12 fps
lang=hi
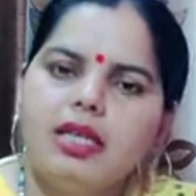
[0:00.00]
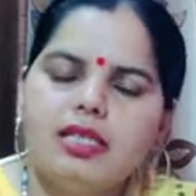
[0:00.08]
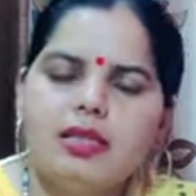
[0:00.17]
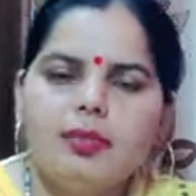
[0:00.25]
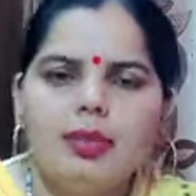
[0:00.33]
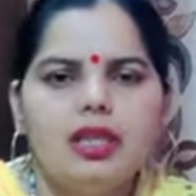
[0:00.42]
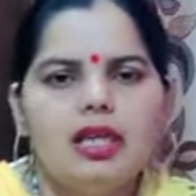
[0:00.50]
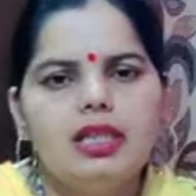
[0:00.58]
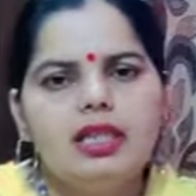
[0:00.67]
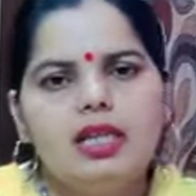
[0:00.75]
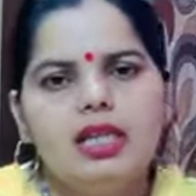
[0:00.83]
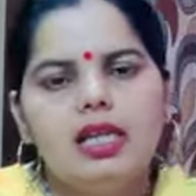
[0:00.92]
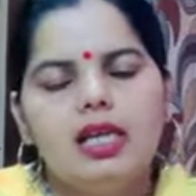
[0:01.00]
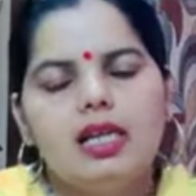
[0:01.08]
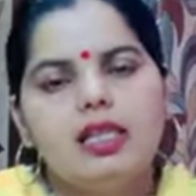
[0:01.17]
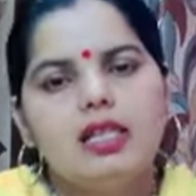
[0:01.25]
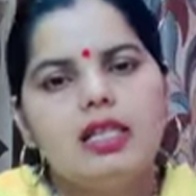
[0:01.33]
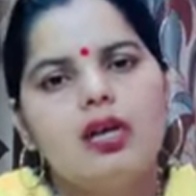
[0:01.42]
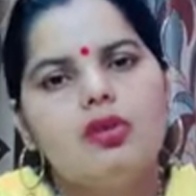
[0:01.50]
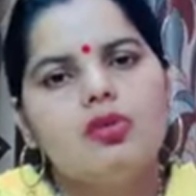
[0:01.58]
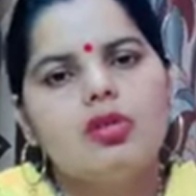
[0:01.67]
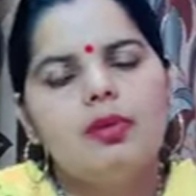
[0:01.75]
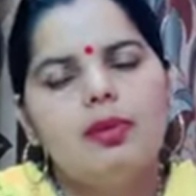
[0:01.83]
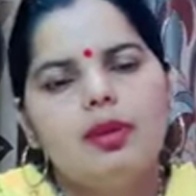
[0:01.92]
दस से पंद्रह दिन ठीक रहता था और
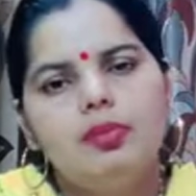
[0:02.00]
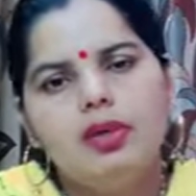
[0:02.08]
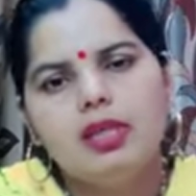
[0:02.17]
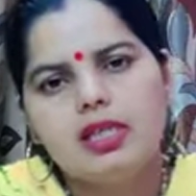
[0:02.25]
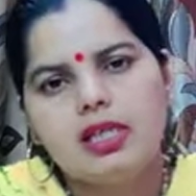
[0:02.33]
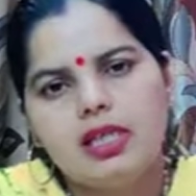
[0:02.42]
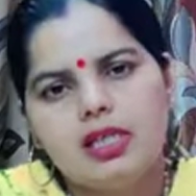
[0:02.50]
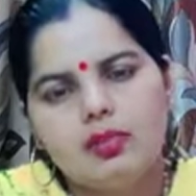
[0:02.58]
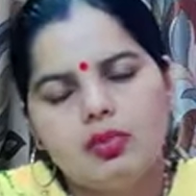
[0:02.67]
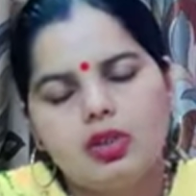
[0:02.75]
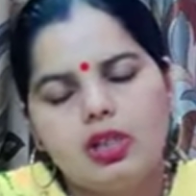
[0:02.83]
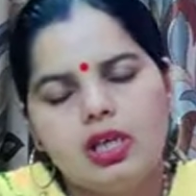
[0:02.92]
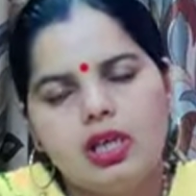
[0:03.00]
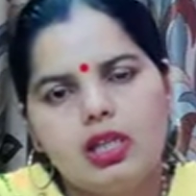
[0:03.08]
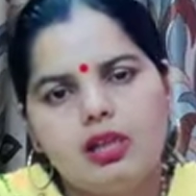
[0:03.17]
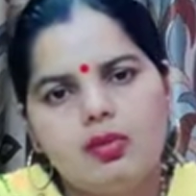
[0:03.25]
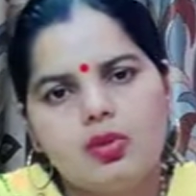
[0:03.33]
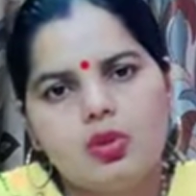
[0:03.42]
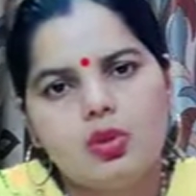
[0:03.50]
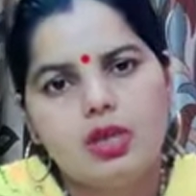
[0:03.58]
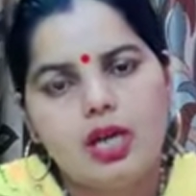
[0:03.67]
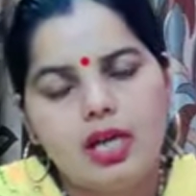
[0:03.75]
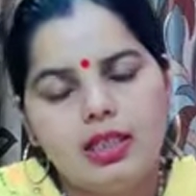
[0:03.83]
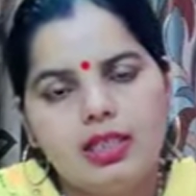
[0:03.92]
उसके बाद फिर से नशा मुक्ति केंद्र में उसको
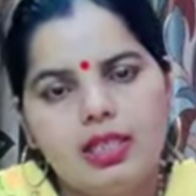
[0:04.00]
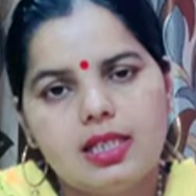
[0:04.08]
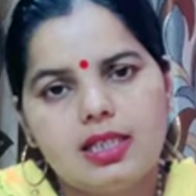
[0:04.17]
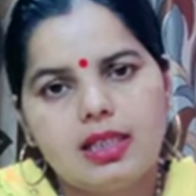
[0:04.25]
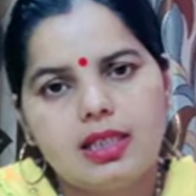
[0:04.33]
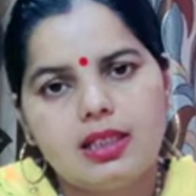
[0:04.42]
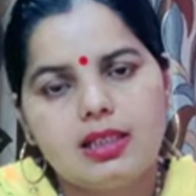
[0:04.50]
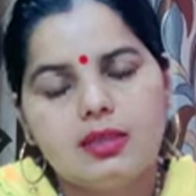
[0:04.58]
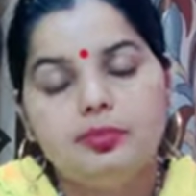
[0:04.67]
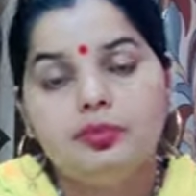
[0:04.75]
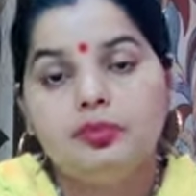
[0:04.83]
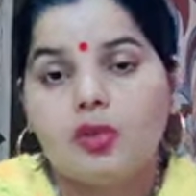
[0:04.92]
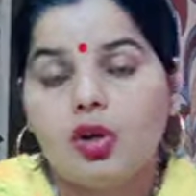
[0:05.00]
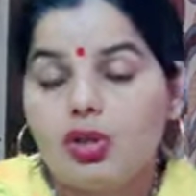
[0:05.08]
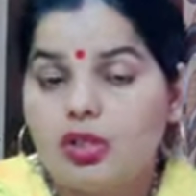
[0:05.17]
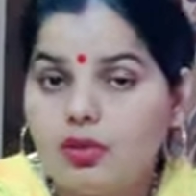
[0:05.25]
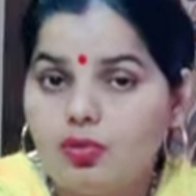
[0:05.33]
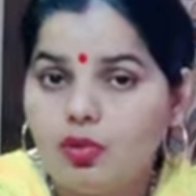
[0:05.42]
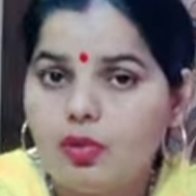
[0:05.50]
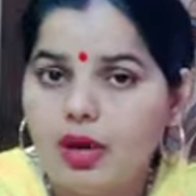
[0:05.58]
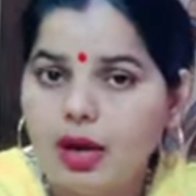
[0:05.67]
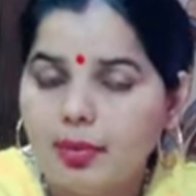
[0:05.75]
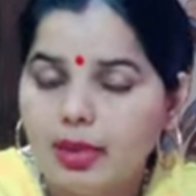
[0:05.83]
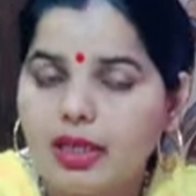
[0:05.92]
डाल दिया जाता था और जब वो
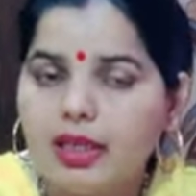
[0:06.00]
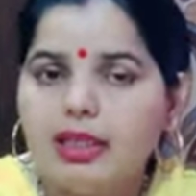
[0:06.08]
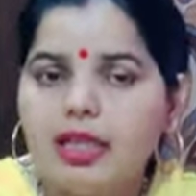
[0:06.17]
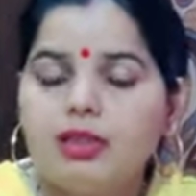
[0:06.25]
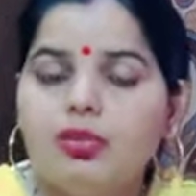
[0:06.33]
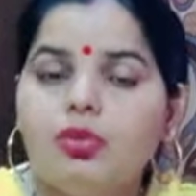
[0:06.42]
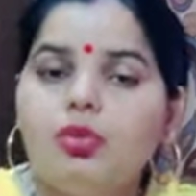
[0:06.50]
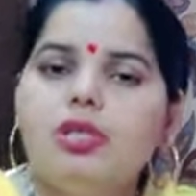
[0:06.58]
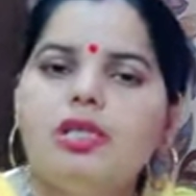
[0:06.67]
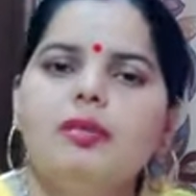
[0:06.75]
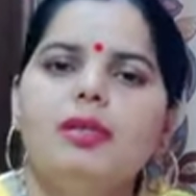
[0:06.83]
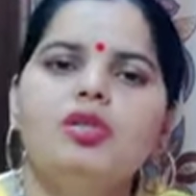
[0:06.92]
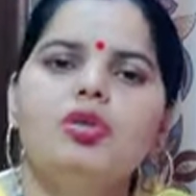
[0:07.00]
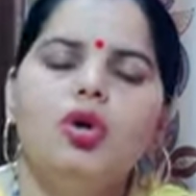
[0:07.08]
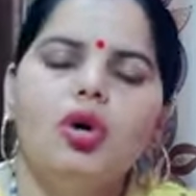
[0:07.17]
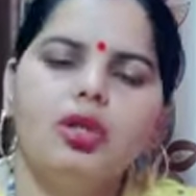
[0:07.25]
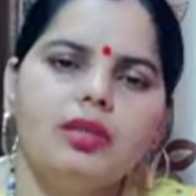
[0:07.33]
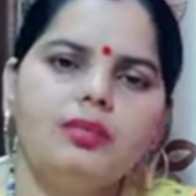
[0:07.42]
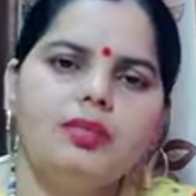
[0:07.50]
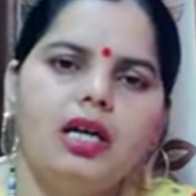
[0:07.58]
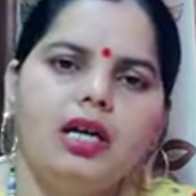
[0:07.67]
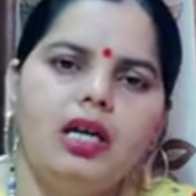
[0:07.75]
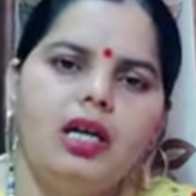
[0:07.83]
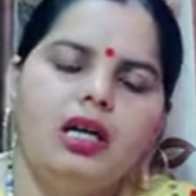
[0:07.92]
वहां पर रहता तो उस समय जो गौतम
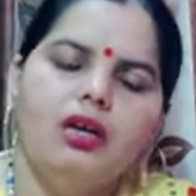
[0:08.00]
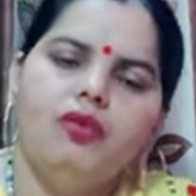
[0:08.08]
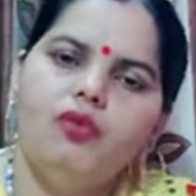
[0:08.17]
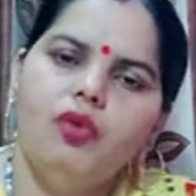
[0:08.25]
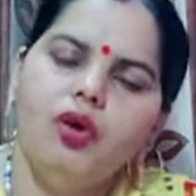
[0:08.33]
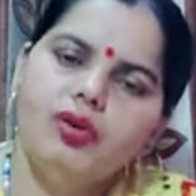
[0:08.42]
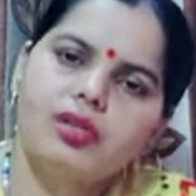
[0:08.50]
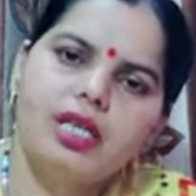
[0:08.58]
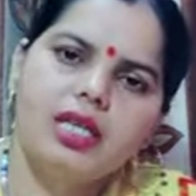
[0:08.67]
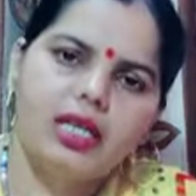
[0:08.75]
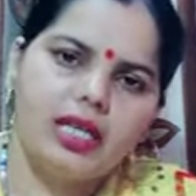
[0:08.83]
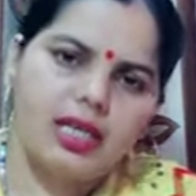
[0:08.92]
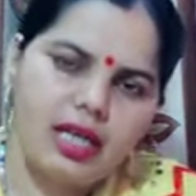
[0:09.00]
था वो उसकी